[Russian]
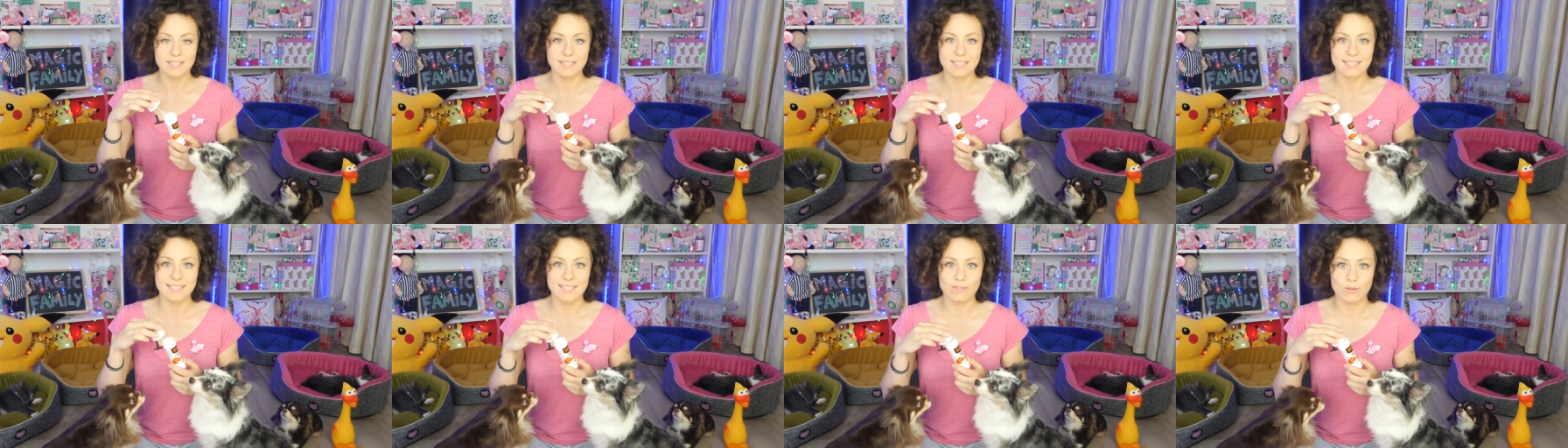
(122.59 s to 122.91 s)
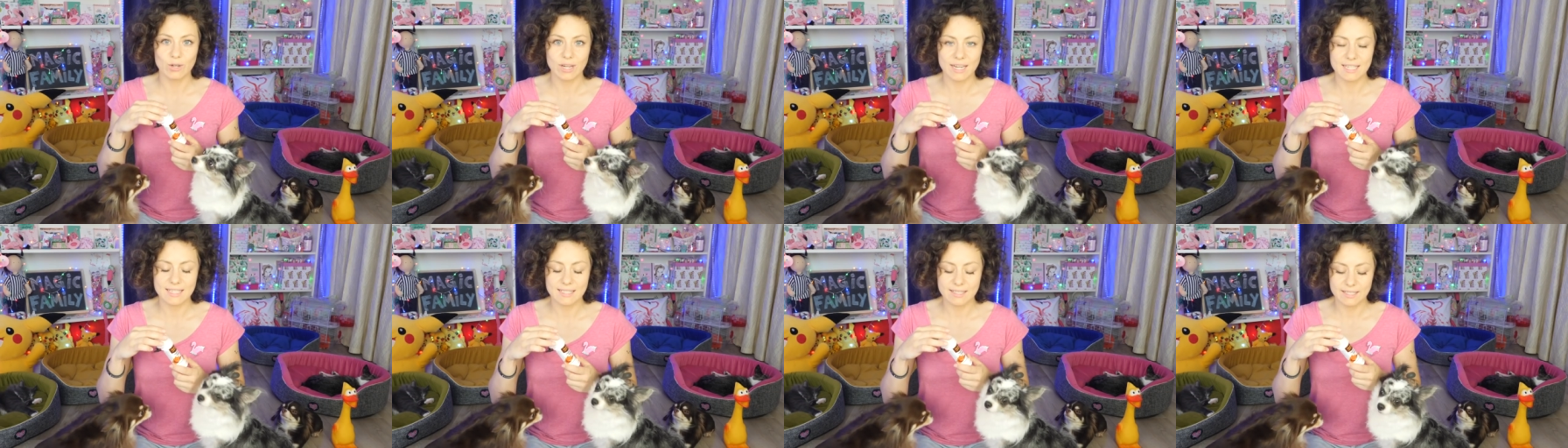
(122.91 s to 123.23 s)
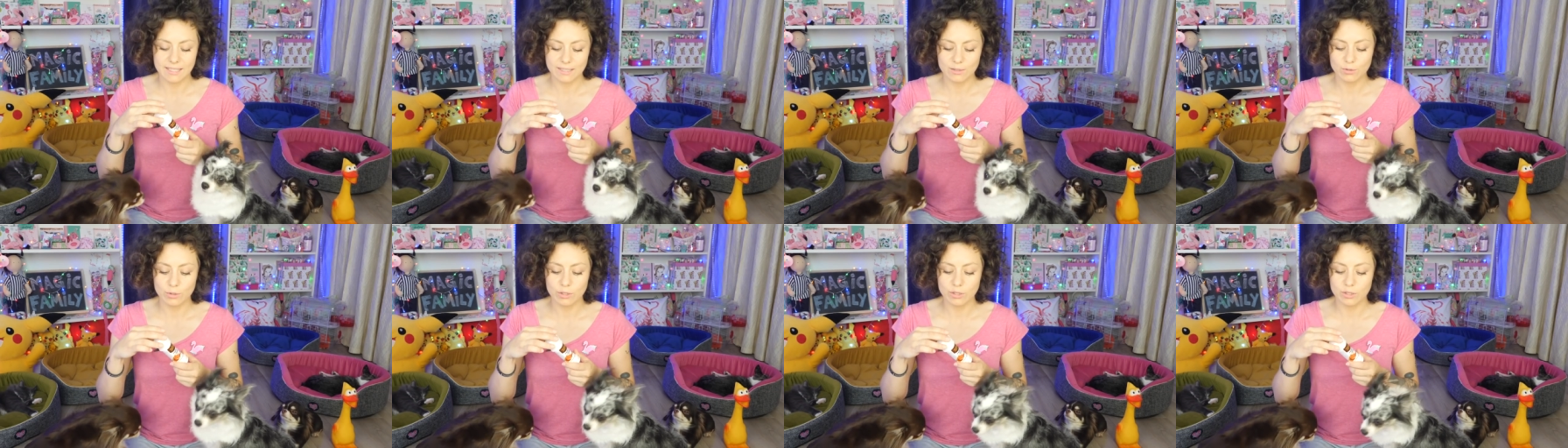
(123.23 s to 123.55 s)
от одного раза
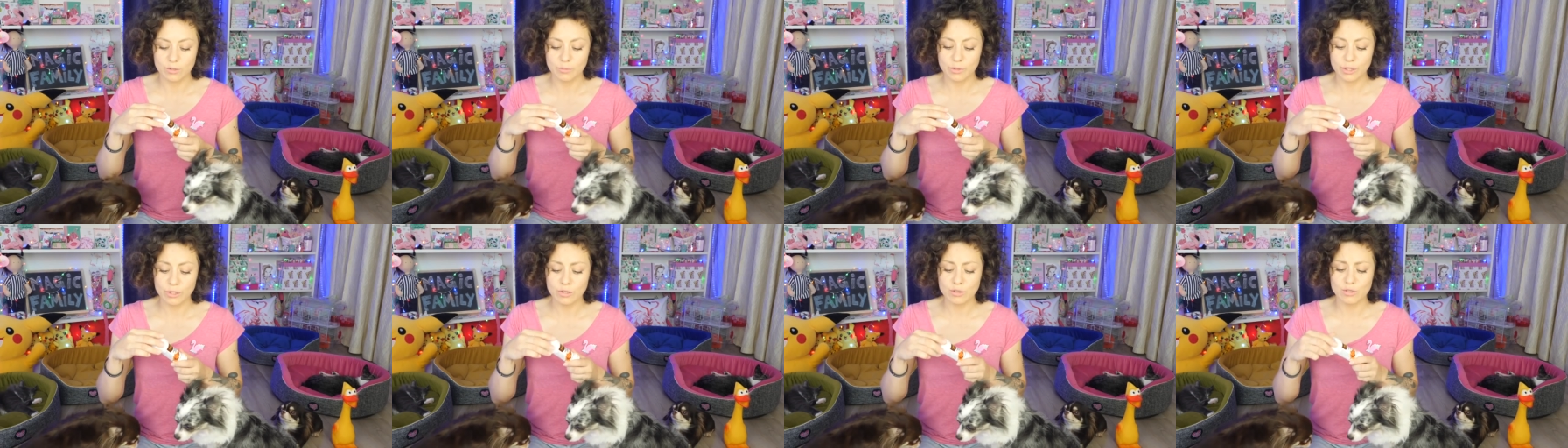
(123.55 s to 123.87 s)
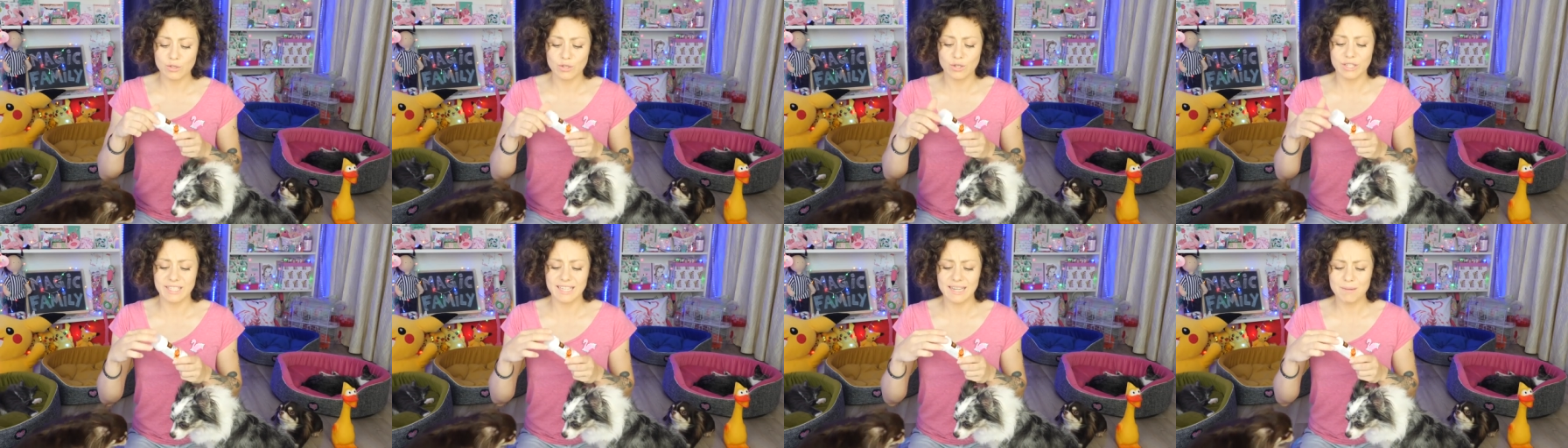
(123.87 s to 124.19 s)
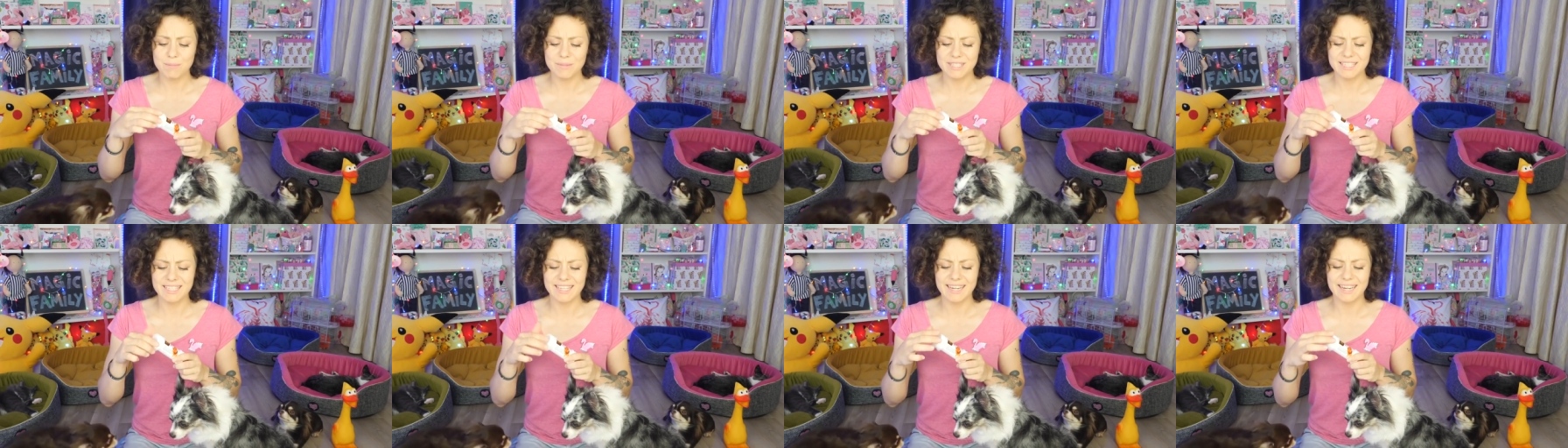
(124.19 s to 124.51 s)
никто не умрет, но
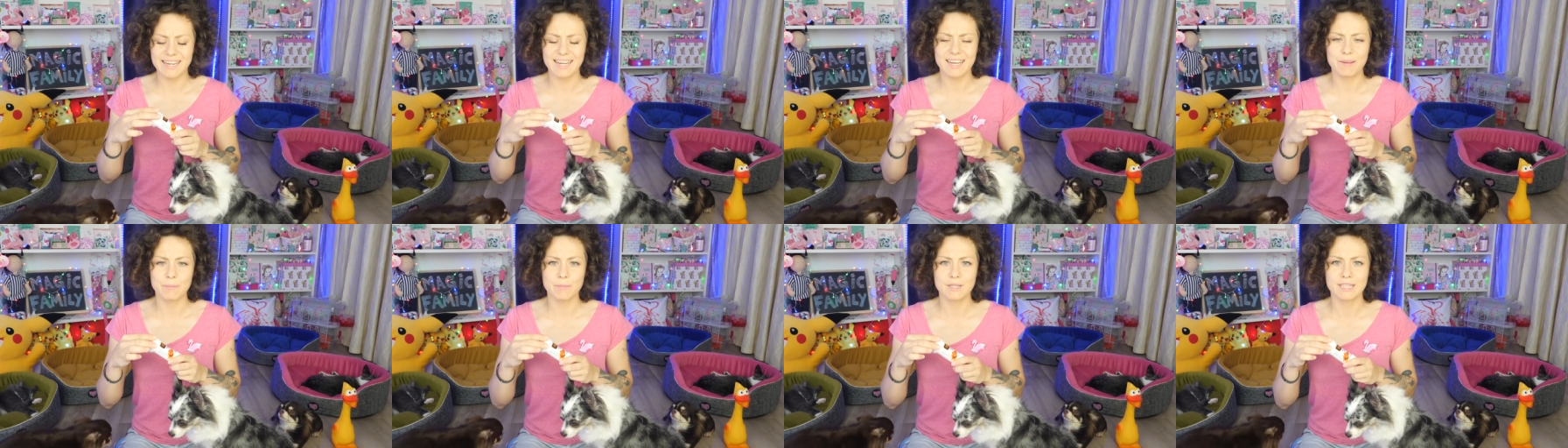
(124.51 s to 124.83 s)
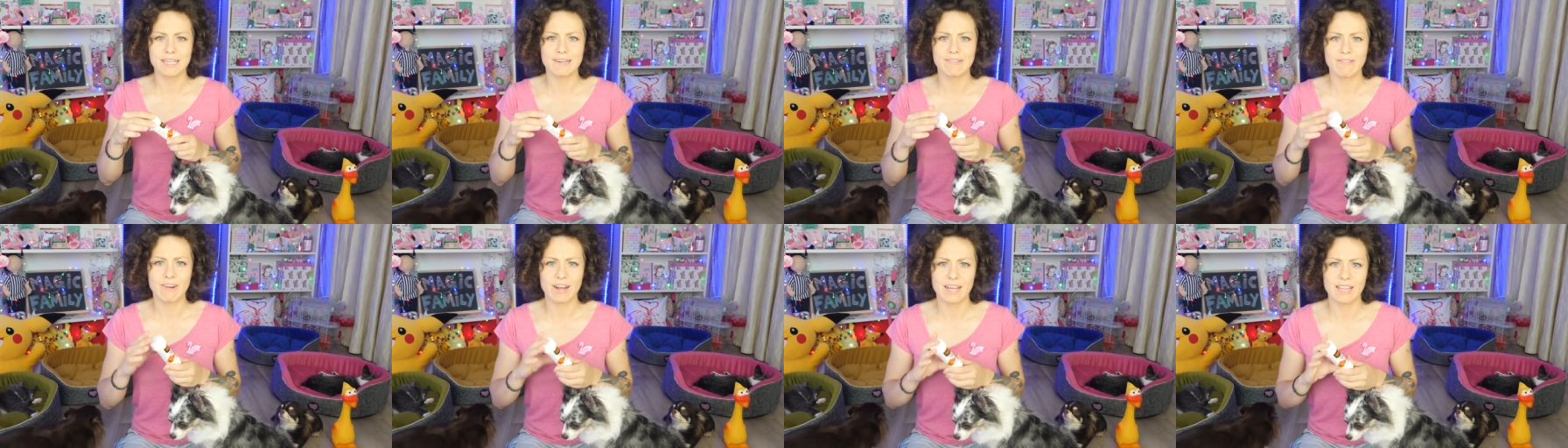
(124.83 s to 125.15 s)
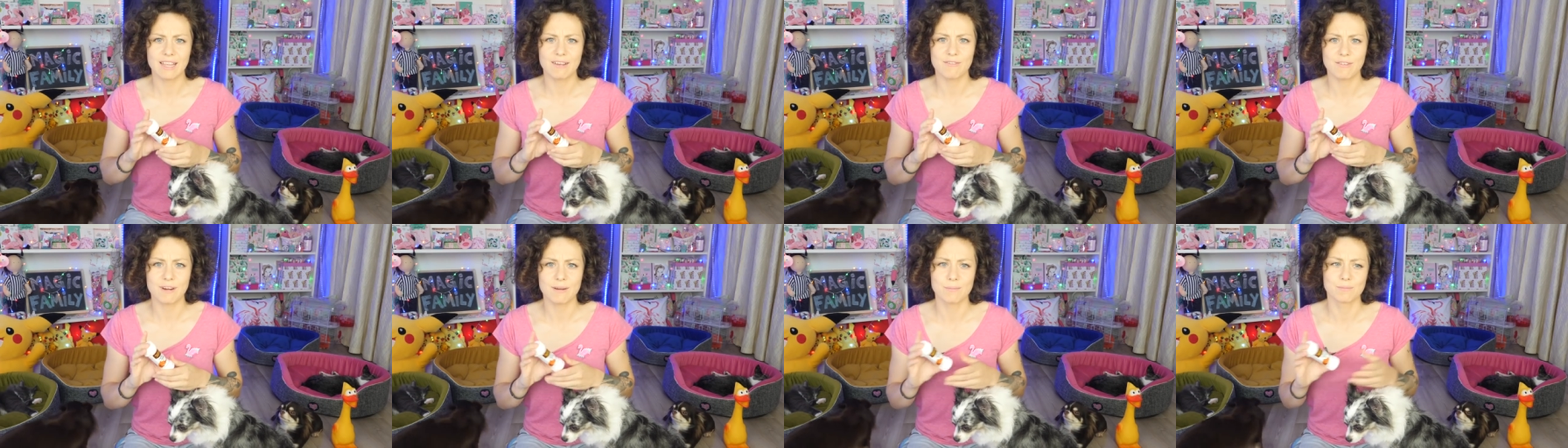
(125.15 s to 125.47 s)
я бы не
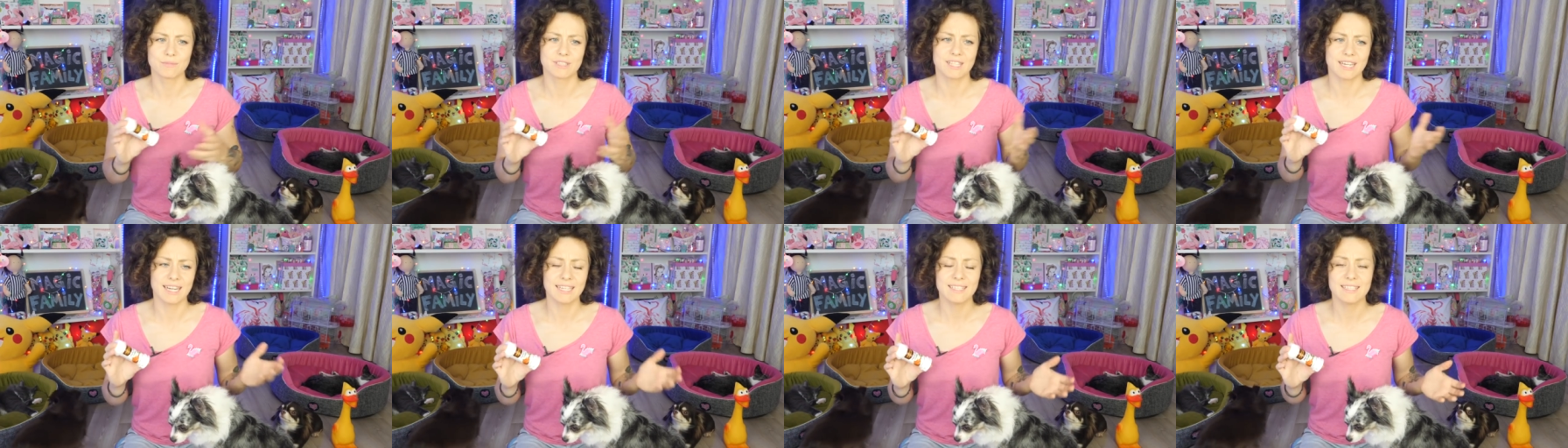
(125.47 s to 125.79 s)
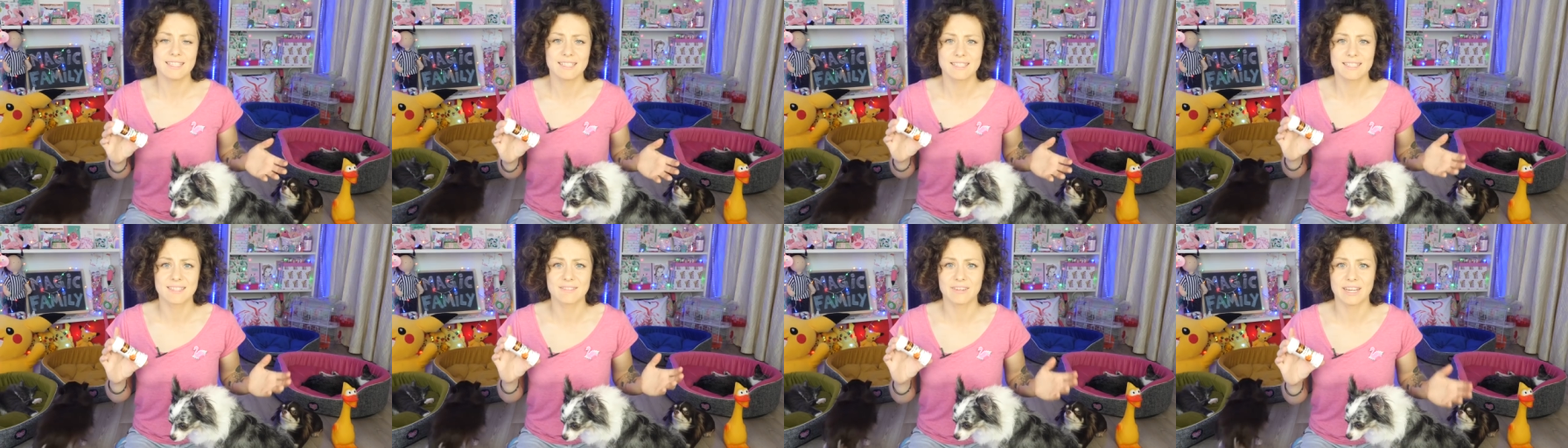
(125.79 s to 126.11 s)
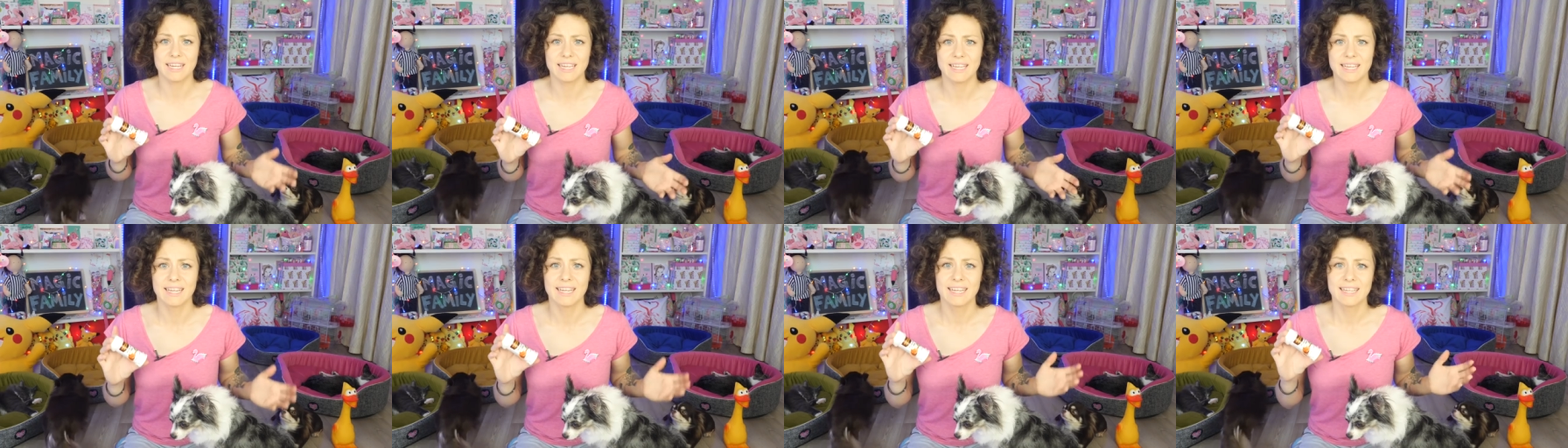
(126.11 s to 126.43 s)
рекомендовала вам тратить
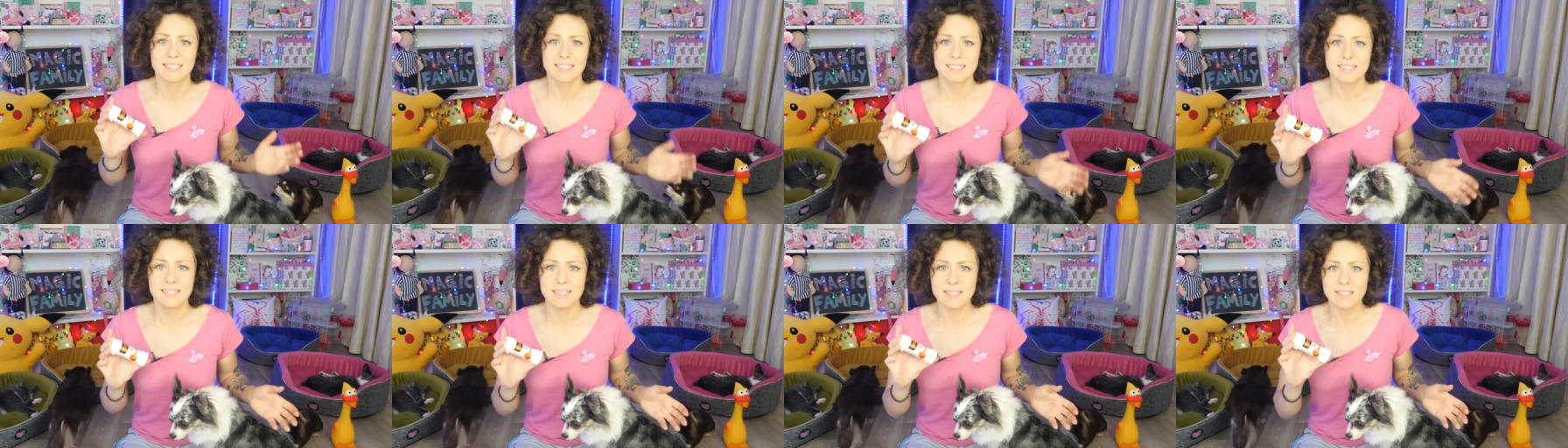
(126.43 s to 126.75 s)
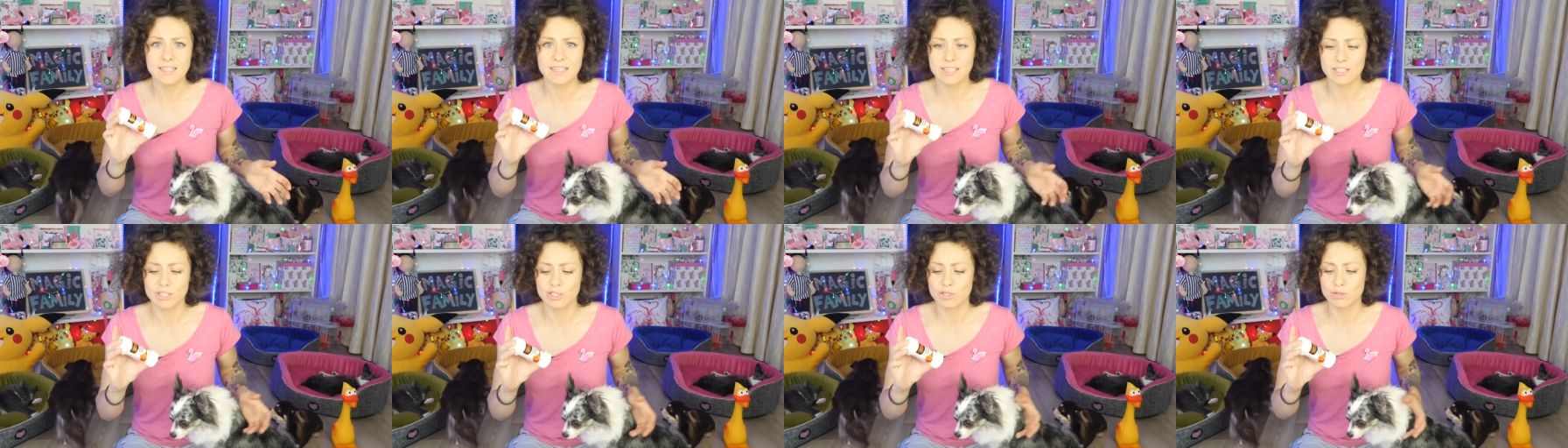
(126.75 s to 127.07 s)
свои деньги,